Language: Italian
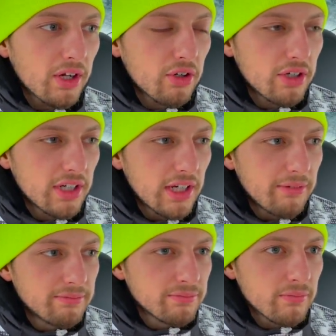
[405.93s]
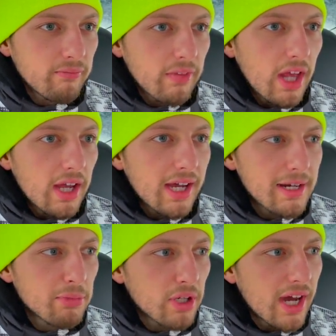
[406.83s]
con
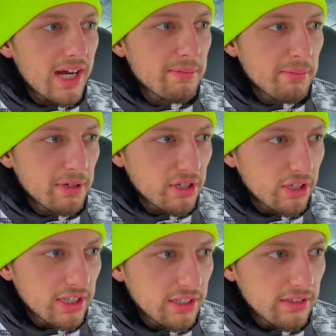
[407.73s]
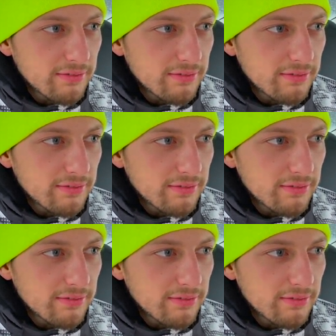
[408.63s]
carbonare e peperoni.